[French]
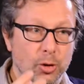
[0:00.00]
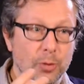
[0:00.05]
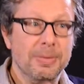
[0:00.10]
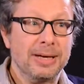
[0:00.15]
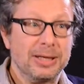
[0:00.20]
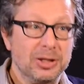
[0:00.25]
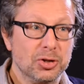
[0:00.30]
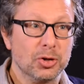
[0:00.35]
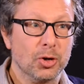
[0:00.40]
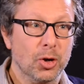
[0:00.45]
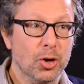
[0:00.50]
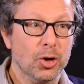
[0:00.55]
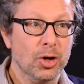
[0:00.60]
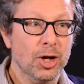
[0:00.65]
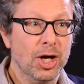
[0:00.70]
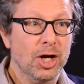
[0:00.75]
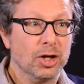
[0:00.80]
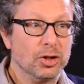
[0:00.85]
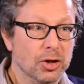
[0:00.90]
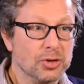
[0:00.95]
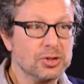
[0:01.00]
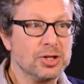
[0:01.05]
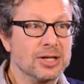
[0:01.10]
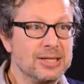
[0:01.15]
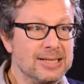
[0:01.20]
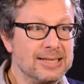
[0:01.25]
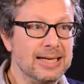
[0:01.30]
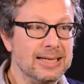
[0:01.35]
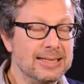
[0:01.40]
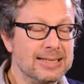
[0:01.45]
que maintenant, dans un
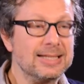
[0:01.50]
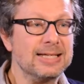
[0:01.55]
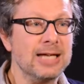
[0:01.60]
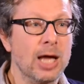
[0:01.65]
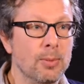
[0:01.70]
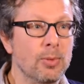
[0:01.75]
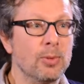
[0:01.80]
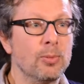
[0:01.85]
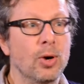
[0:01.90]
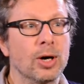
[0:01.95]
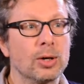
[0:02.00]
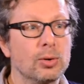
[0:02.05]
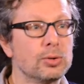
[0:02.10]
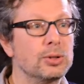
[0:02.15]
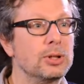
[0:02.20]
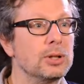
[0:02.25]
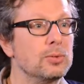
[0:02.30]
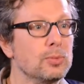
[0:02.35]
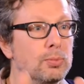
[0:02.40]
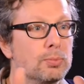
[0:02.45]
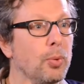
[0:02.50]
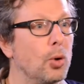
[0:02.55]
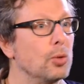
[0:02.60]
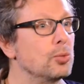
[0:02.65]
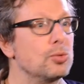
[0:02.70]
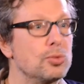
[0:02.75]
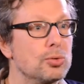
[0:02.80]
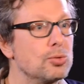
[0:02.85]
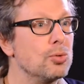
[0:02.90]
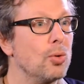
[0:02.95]
set, si à un moment à côté d'une
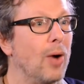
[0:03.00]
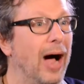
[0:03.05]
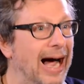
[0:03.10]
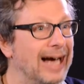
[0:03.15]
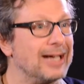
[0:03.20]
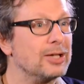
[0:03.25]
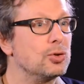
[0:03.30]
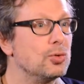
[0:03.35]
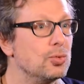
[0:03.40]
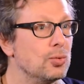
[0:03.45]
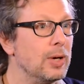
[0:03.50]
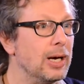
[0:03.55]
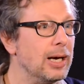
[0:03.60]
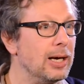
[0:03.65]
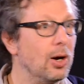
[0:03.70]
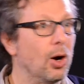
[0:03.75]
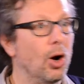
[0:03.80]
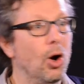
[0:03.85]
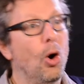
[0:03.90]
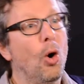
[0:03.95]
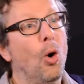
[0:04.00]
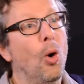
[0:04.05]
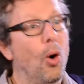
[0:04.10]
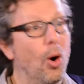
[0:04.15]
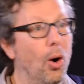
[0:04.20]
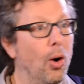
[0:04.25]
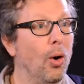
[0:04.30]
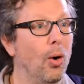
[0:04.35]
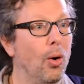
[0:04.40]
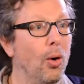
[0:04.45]
production actuelle,
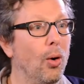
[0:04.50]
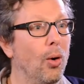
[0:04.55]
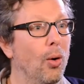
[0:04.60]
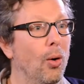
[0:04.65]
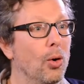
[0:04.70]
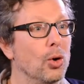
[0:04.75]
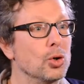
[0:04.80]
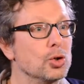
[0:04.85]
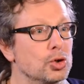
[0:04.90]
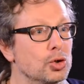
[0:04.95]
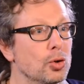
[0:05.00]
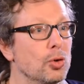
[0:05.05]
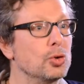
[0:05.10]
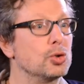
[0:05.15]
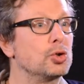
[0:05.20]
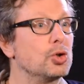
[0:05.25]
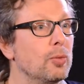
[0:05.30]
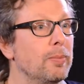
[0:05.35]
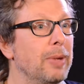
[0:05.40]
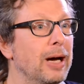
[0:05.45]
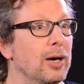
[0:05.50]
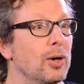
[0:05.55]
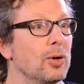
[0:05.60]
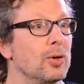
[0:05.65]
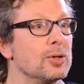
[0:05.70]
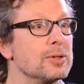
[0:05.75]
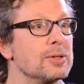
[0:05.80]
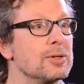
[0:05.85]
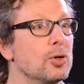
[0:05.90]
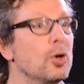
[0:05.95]
euh, je,
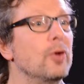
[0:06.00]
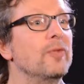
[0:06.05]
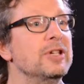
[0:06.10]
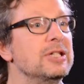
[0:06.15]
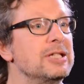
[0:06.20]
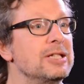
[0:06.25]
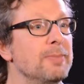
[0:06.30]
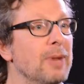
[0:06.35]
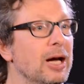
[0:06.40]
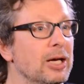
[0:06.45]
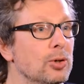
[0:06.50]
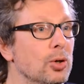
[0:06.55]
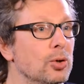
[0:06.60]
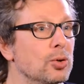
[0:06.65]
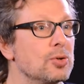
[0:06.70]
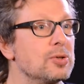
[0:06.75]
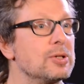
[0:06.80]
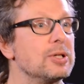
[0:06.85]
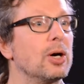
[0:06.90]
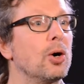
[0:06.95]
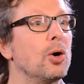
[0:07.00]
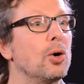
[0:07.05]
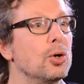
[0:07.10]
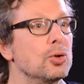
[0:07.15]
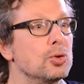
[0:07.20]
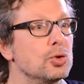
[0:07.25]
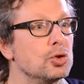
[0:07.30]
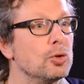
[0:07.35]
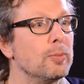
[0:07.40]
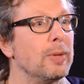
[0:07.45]
balance Love in C minor de
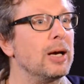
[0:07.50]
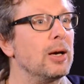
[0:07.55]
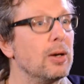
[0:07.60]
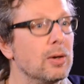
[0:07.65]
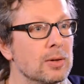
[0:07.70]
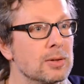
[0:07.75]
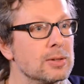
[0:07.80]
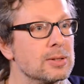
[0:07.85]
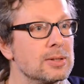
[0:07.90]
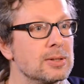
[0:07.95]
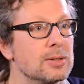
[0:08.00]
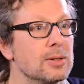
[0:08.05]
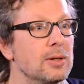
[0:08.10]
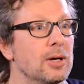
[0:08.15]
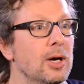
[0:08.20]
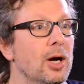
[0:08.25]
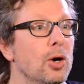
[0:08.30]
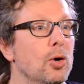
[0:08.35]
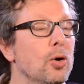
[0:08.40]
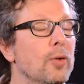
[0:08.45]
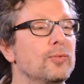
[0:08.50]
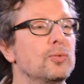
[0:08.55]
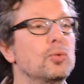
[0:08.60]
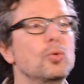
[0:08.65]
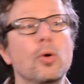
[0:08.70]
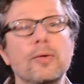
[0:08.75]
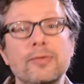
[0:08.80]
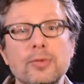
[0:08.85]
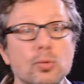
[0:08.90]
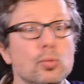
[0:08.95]
Seron, je balance euh, Love to
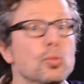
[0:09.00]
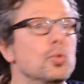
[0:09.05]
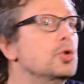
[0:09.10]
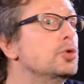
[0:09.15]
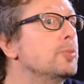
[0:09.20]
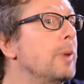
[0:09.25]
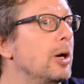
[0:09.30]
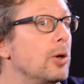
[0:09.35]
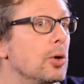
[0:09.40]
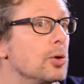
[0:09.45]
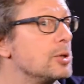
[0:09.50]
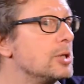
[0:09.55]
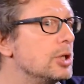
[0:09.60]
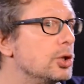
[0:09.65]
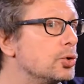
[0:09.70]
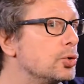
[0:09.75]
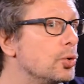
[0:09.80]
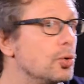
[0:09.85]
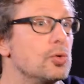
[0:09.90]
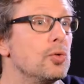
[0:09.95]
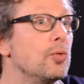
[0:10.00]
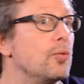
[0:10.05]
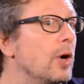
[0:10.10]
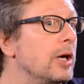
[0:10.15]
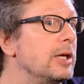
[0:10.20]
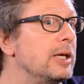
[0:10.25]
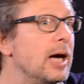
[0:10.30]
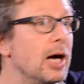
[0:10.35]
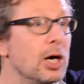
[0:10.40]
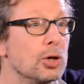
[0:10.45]
Love You, ou je balance des choses de
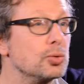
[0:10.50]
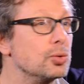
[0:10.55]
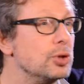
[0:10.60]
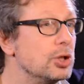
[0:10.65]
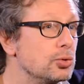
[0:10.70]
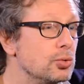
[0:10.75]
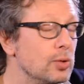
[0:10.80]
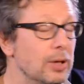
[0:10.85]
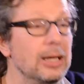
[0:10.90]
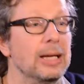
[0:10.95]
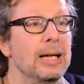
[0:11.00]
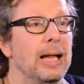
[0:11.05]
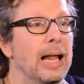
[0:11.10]
voyage ou des choses,